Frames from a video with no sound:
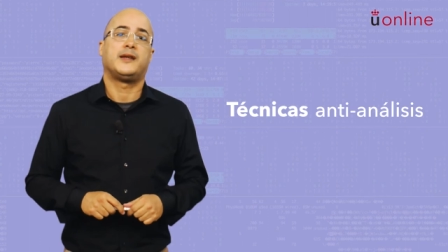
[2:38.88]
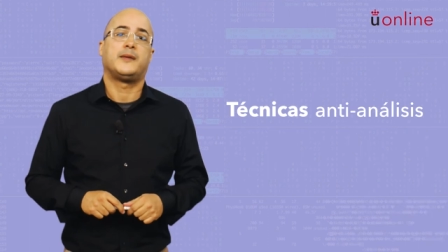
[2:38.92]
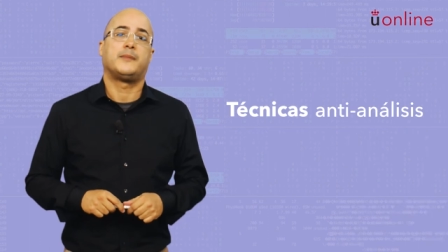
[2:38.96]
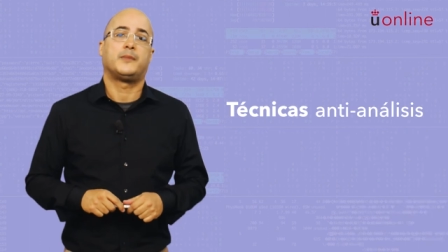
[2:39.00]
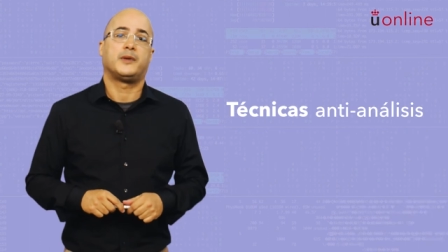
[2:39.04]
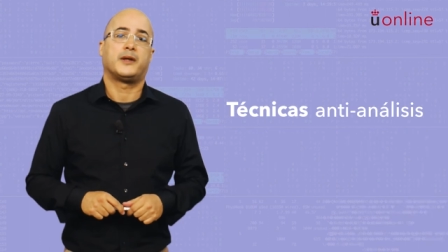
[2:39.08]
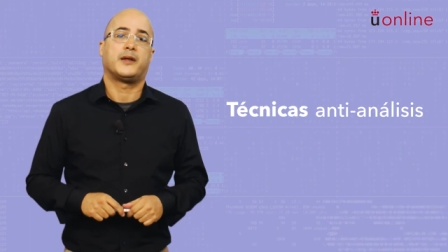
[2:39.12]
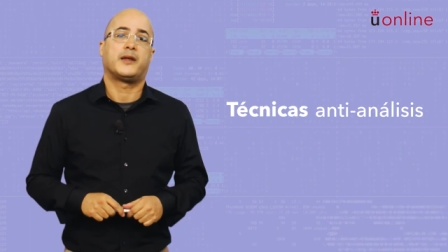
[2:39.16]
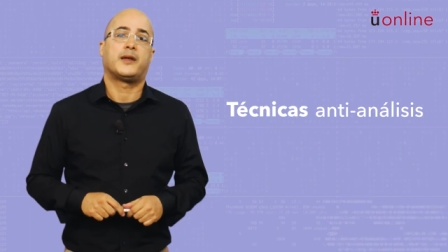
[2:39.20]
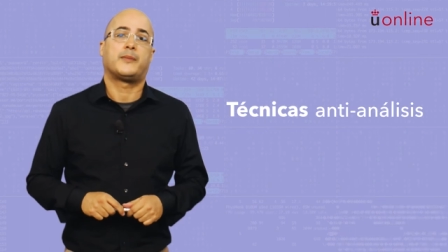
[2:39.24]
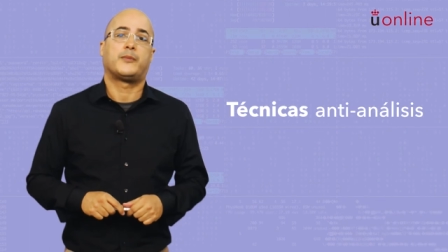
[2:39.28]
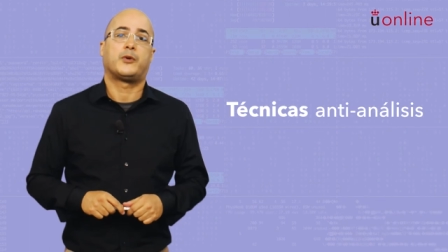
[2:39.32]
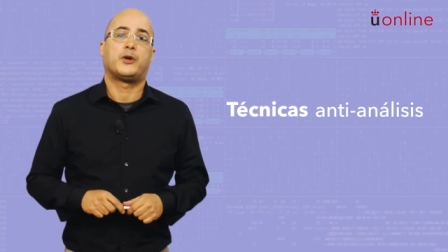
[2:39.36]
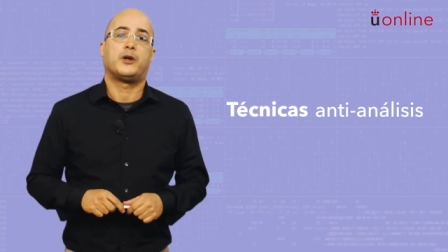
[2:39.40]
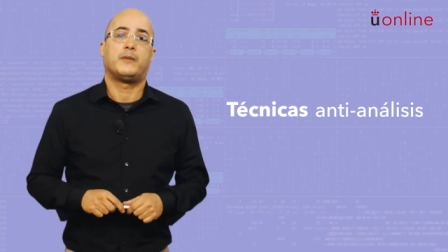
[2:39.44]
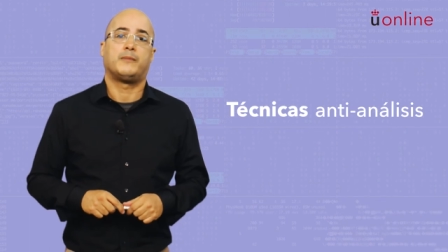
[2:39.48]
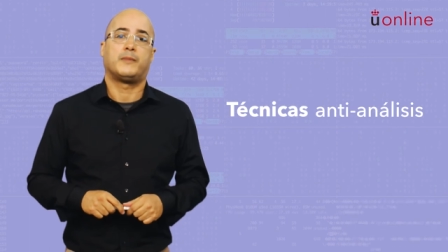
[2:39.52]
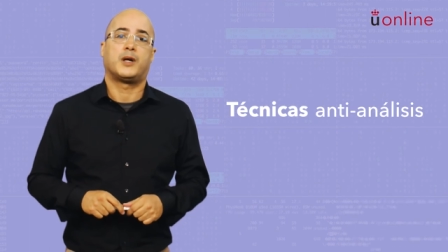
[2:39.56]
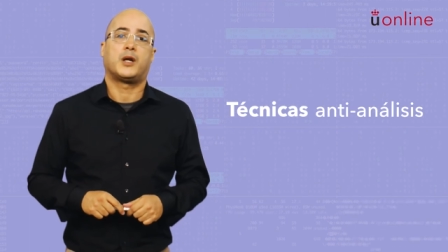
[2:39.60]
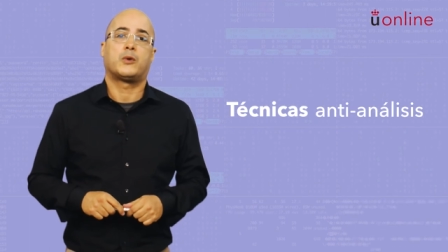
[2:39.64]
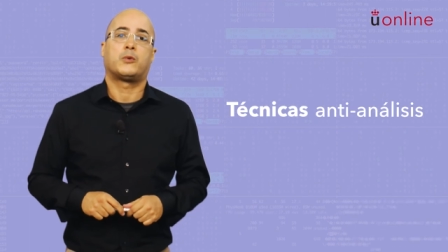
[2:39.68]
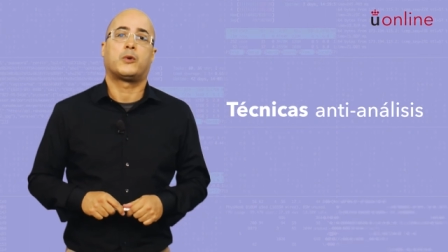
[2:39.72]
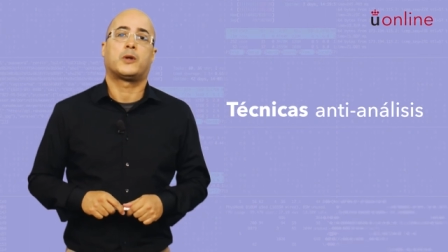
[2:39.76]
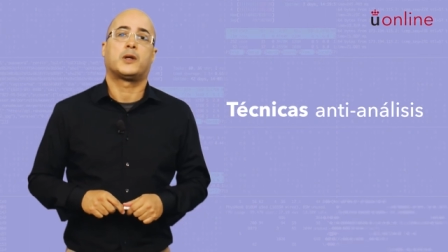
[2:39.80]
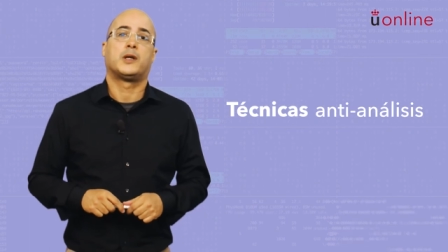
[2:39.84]
empleadas por el
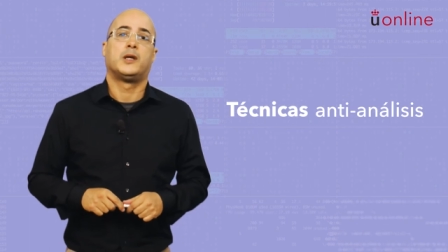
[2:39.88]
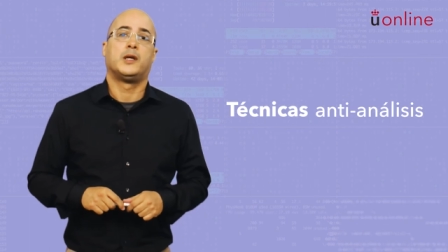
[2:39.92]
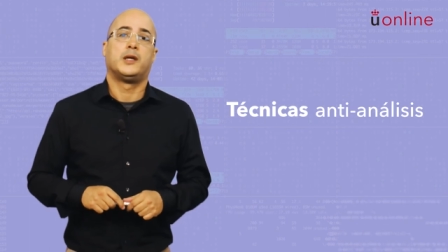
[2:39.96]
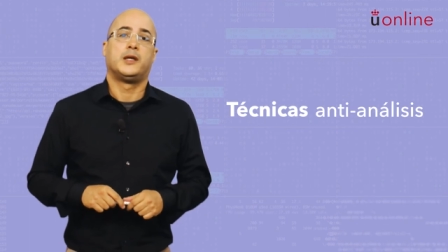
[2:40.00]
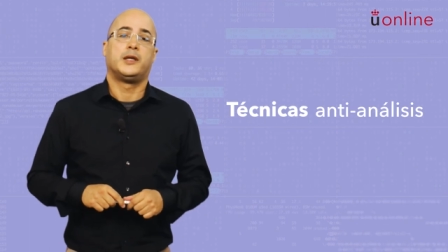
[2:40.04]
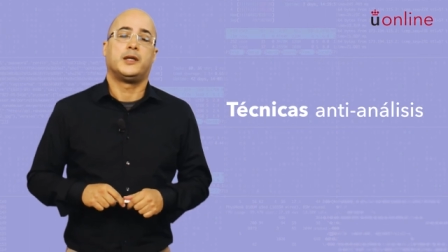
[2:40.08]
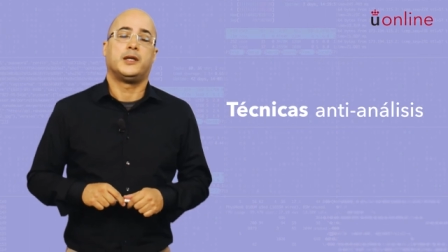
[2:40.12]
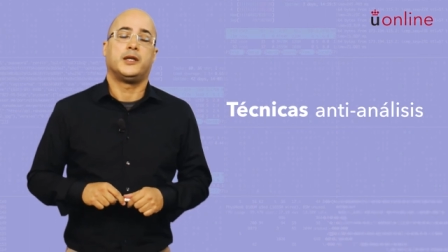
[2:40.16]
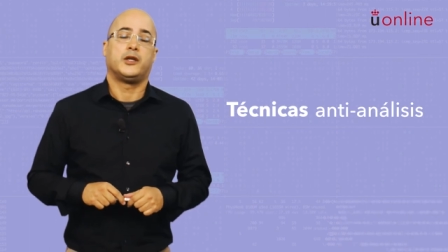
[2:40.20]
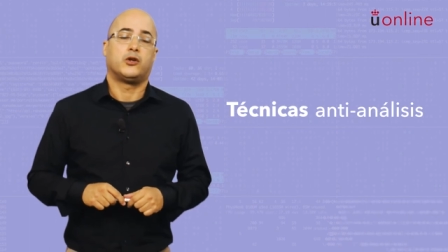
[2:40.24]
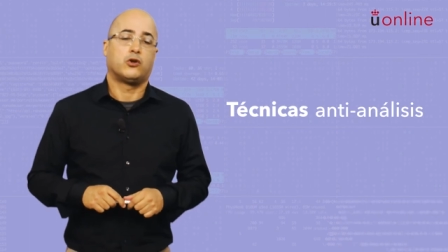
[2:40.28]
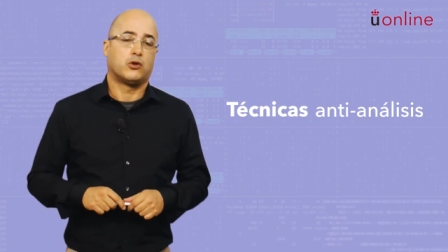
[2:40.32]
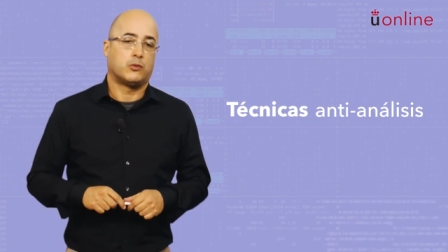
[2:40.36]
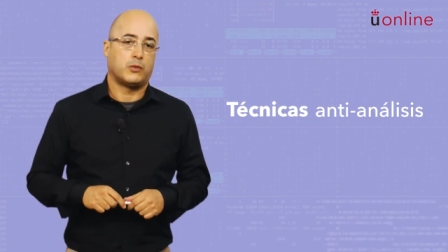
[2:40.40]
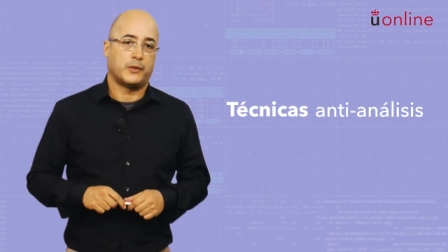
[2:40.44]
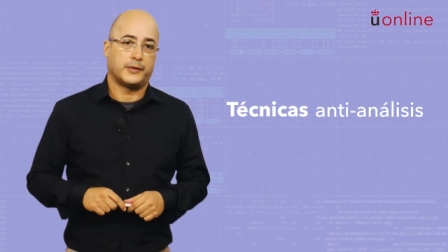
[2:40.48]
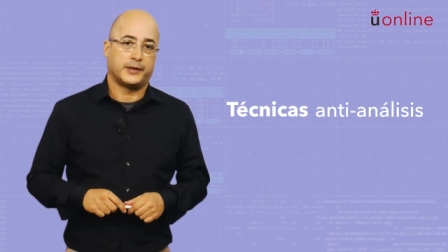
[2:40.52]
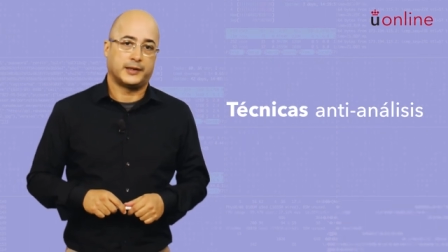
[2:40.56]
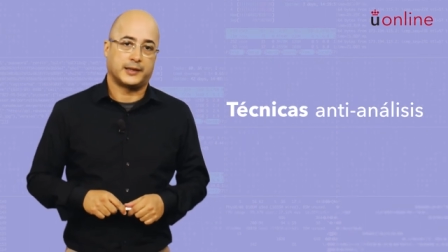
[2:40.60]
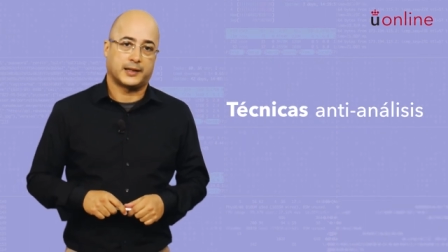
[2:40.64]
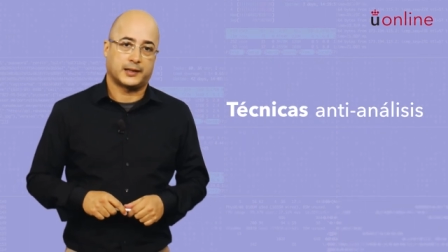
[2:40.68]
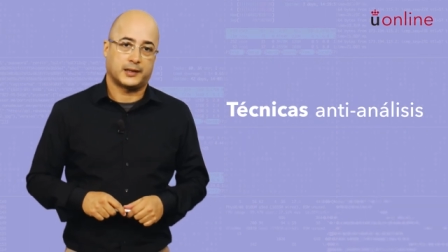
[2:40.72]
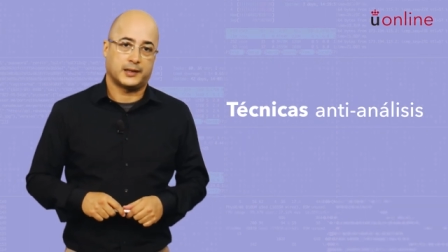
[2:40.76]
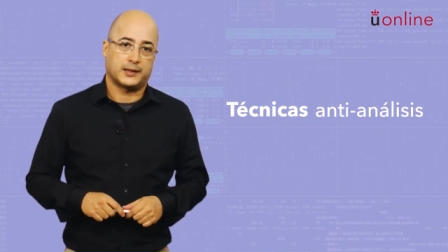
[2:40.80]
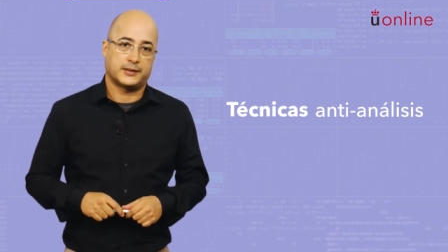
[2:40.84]
malware y cómo
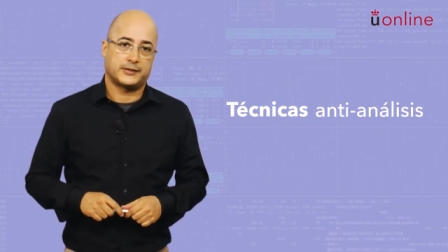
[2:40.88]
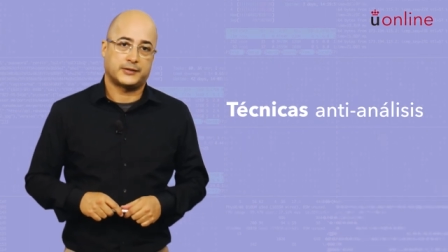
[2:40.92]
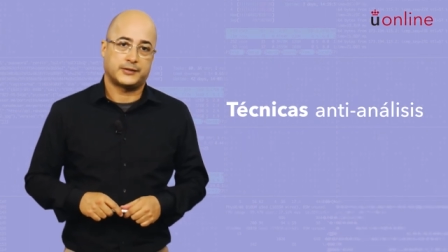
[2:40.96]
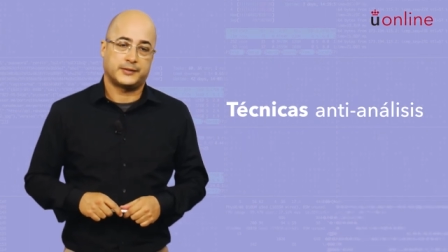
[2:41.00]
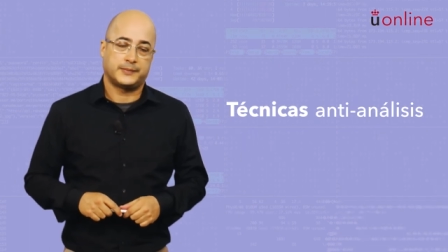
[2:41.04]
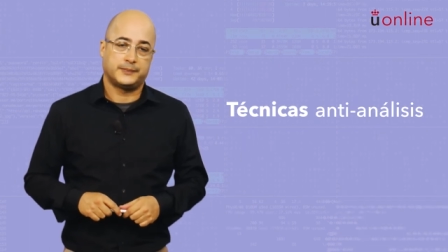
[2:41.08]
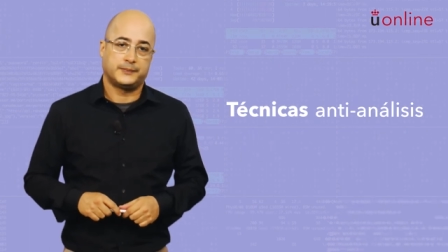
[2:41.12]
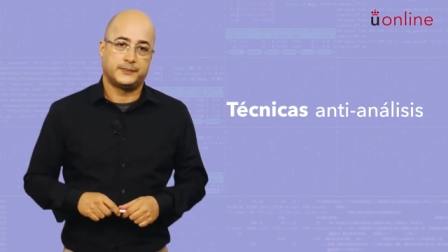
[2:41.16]
evitarlas.